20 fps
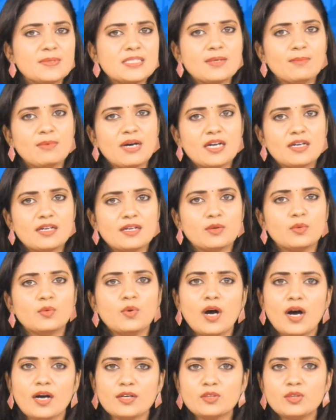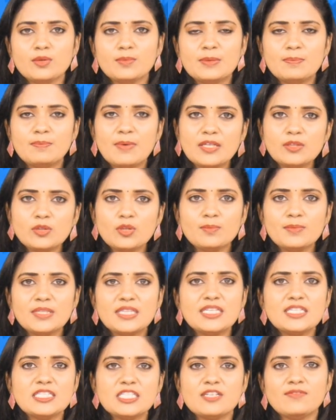ఉపసంహరణకు అక్టోబర్
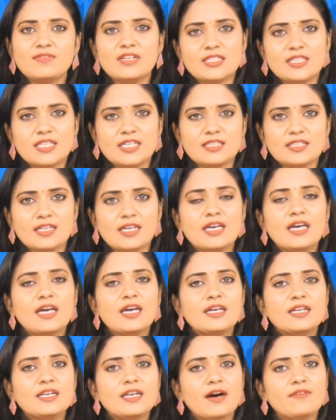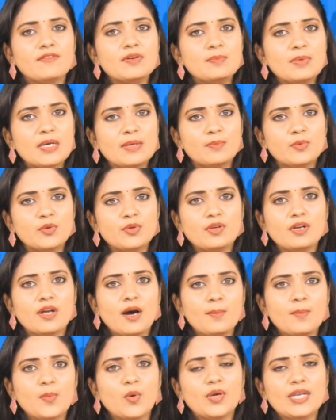పంతొమ్మిది చివరి తేదీ నవంబర్
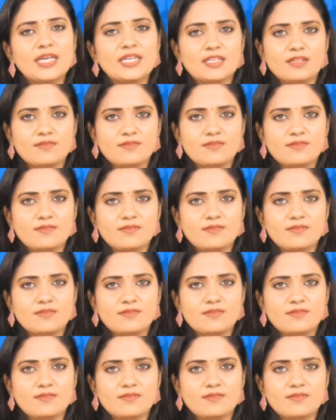మూడున పోలింగ్